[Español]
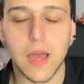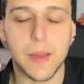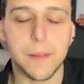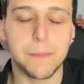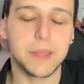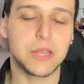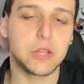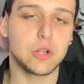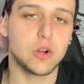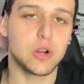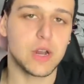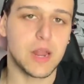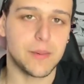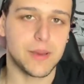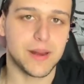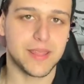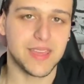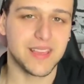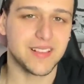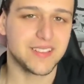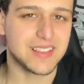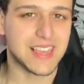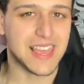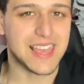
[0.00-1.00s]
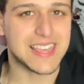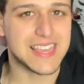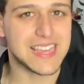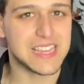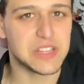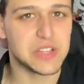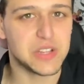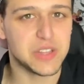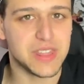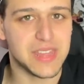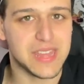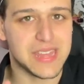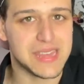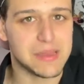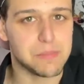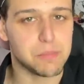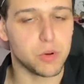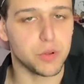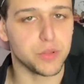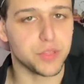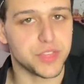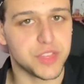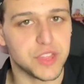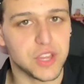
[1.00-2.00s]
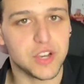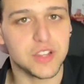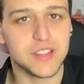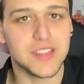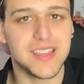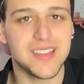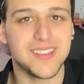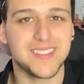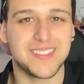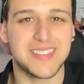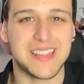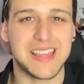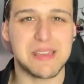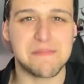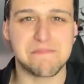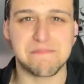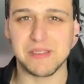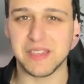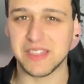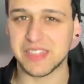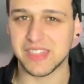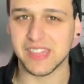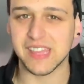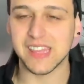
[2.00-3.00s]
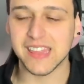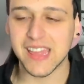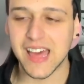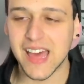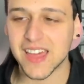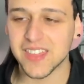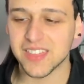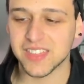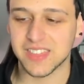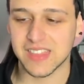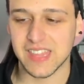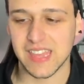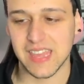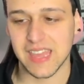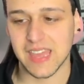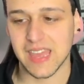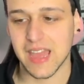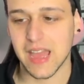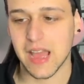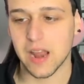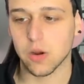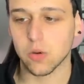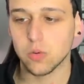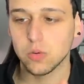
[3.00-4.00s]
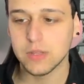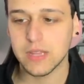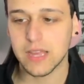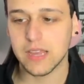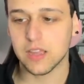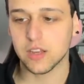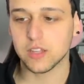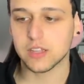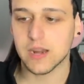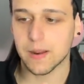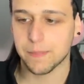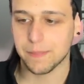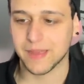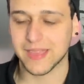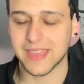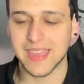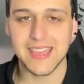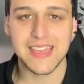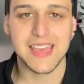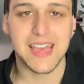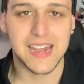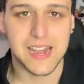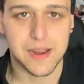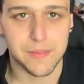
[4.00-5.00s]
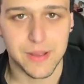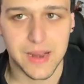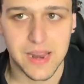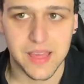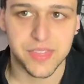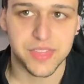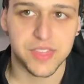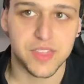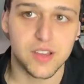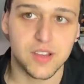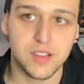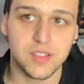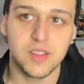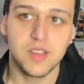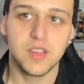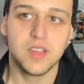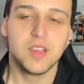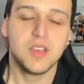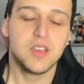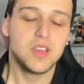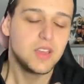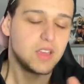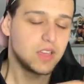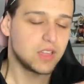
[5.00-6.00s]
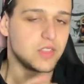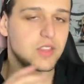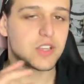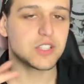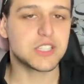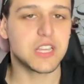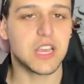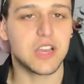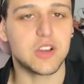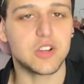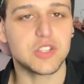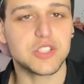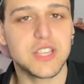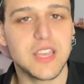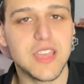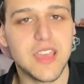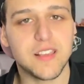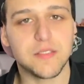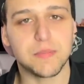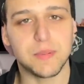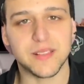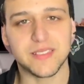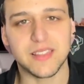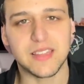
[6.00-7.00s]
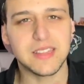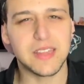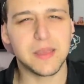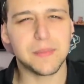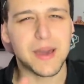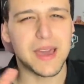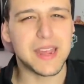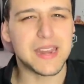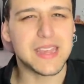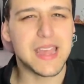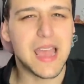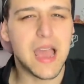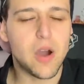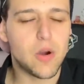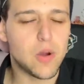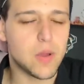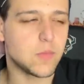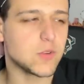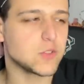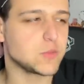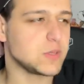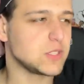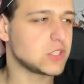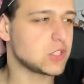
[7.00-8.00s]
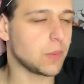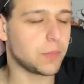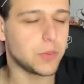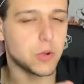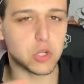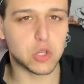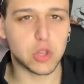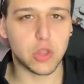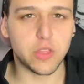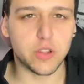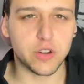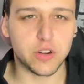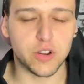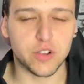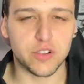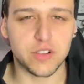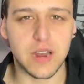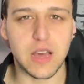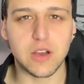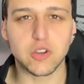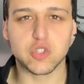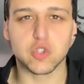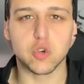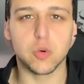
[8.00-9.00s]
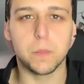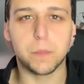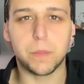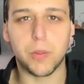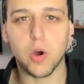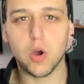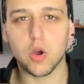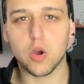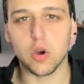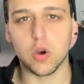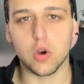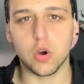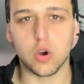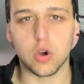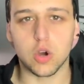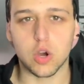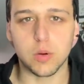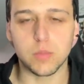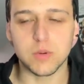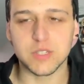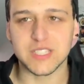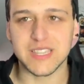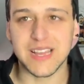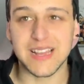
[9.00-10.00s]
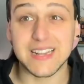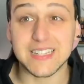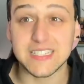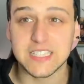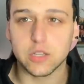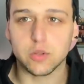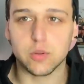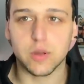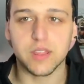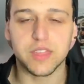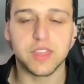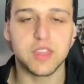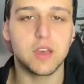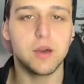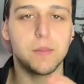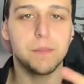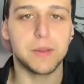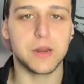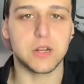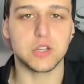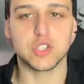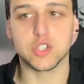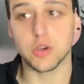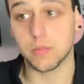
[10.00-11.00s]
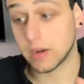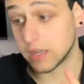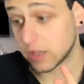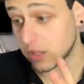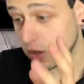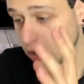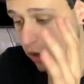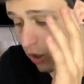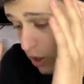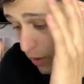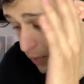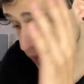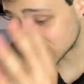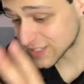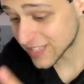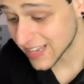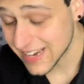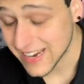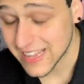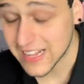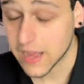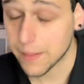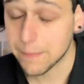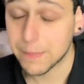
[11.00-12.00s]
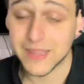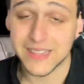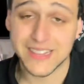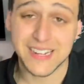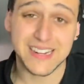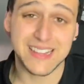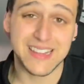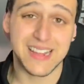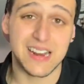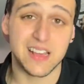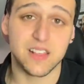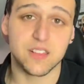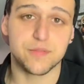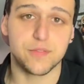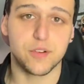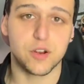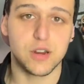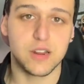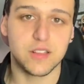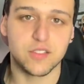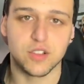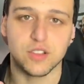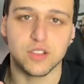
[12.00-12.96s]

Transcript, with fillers: capítulo la verdad es que lleno de emociones, de epicidad, de alguna que otra pequeña revelación, no sé, cosillas bastante variado, hemos visto por todos los lados un poco cómo está la situación, pero sobre todo cómo está en la capital de las flores